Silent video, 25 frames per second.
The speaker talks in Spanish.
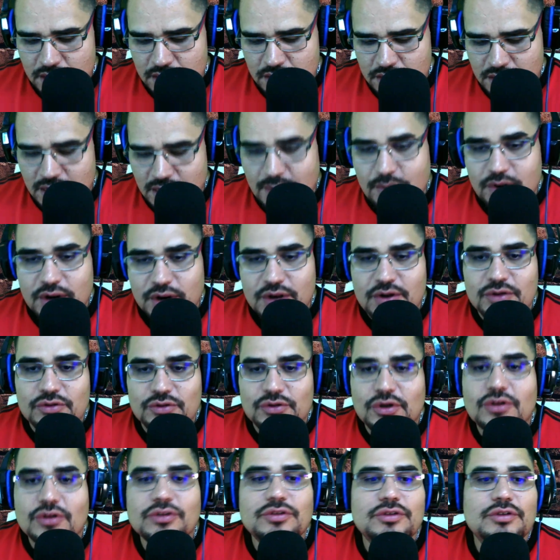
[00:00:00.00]
Ya murieron
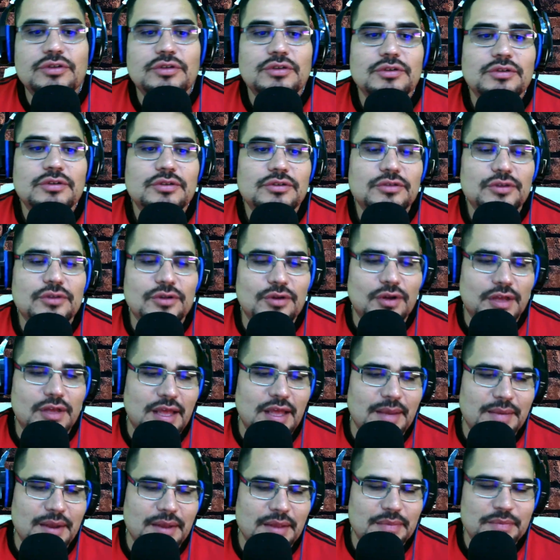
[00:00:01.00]
dos, solo
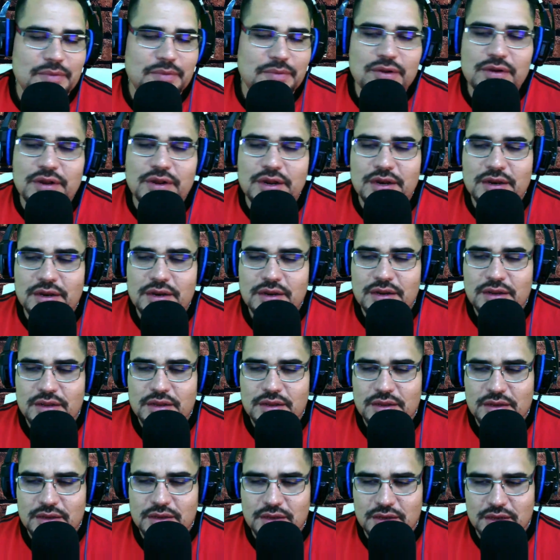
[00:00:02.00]
queda Brad Müller
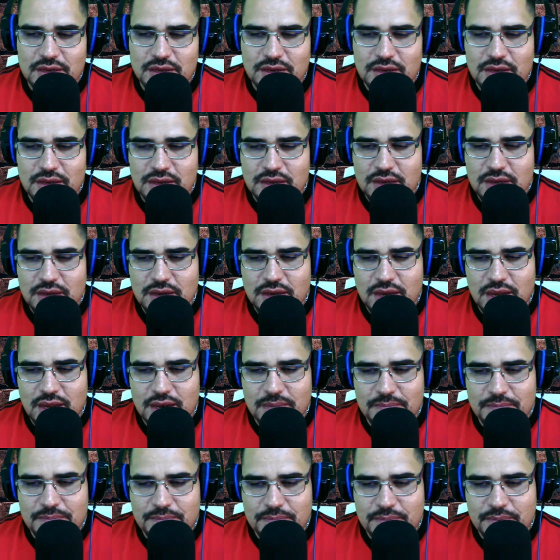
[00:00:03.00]
y
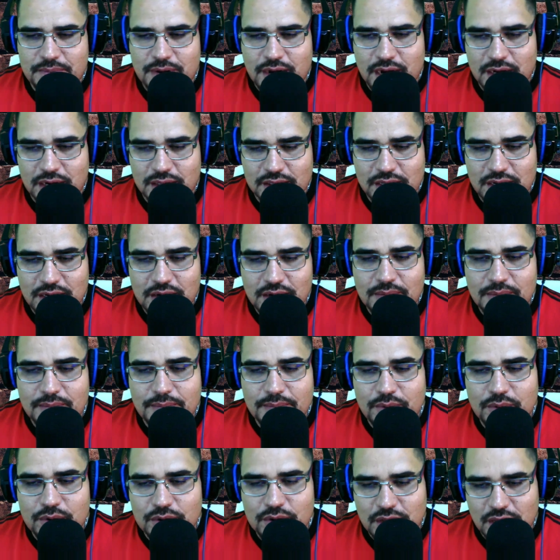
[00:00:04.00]
el cardenal
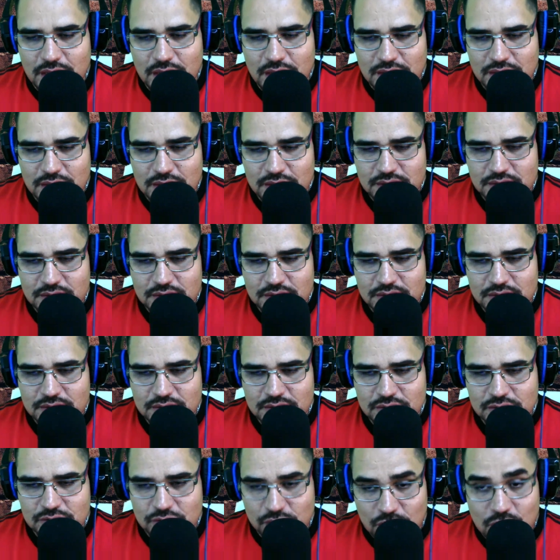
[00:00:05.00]
Burke.
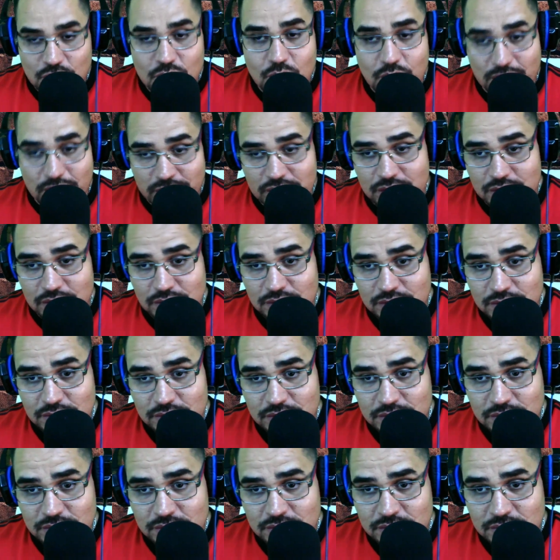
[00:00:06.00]
Solo cuatro.
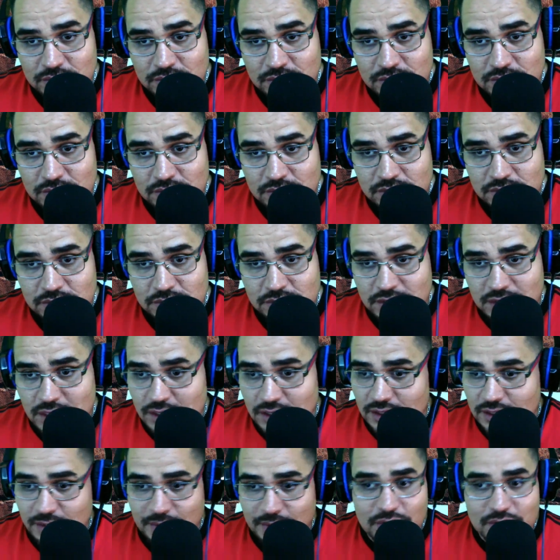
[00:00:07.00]
Se han
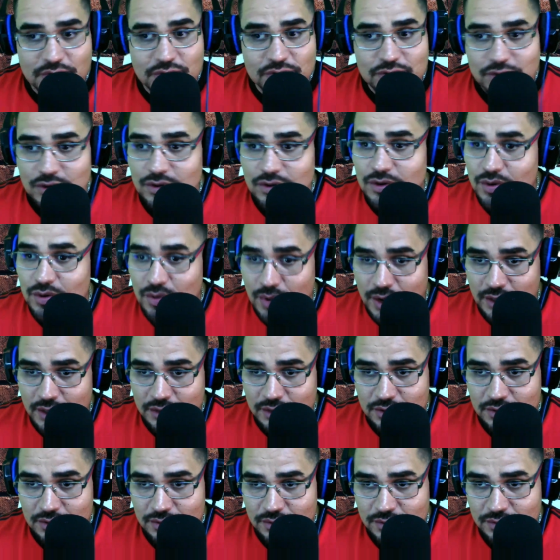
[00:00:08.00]
atrevido solo
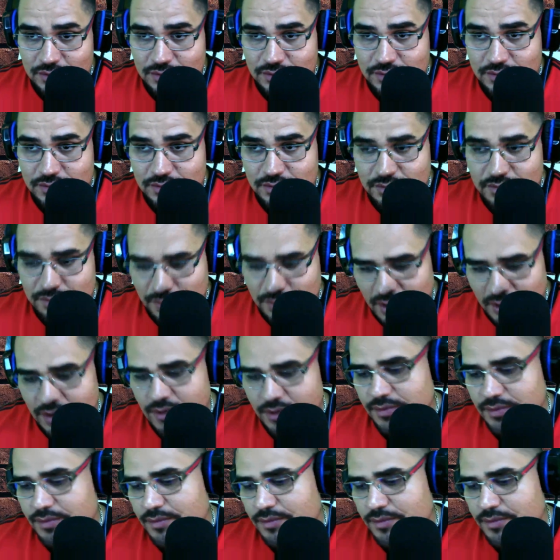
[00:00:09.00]
cuatro. Bueno.